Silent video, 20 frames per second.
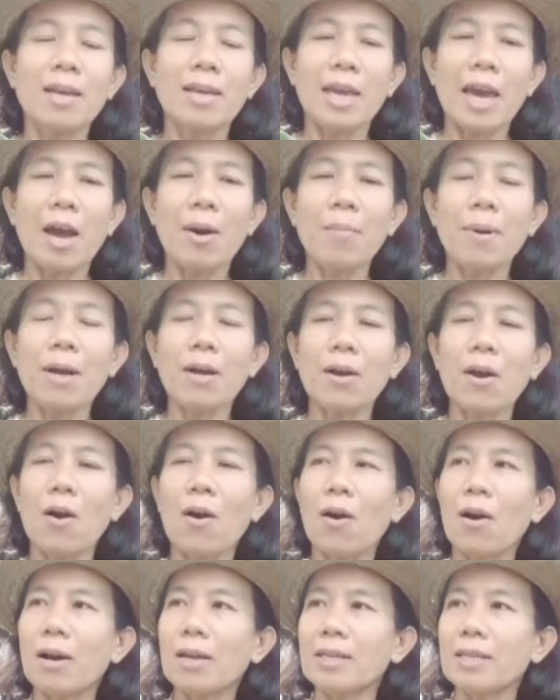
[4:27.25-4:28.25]
แก้วมังก
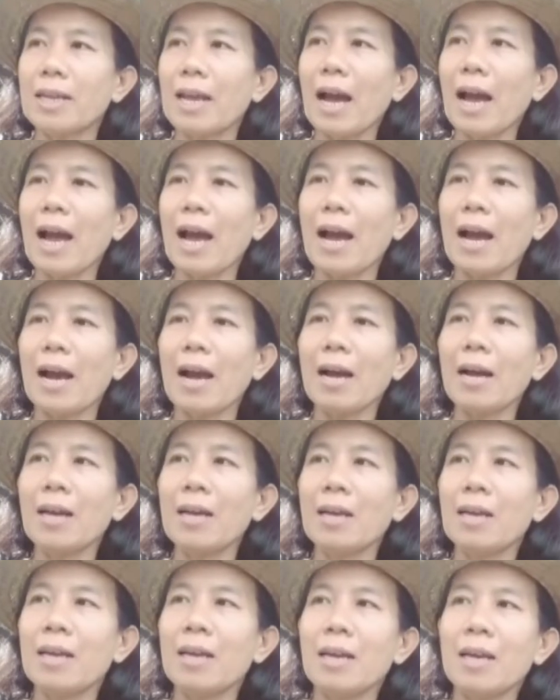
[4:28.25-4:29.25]
รนะคะ
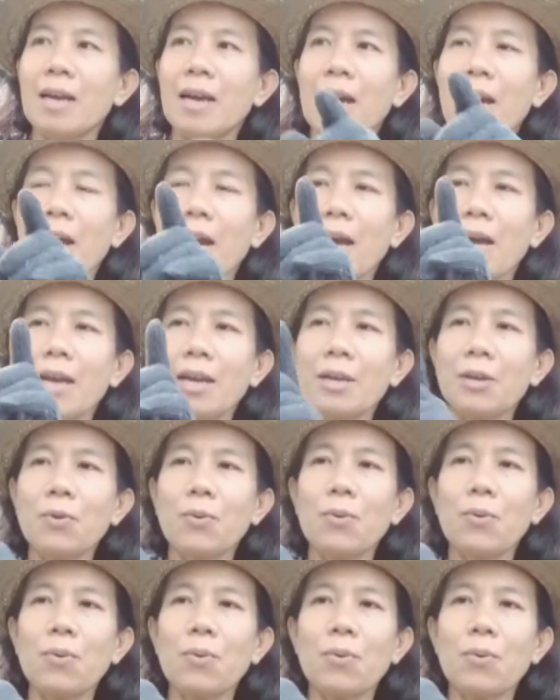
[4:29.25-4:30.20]
ให้ดู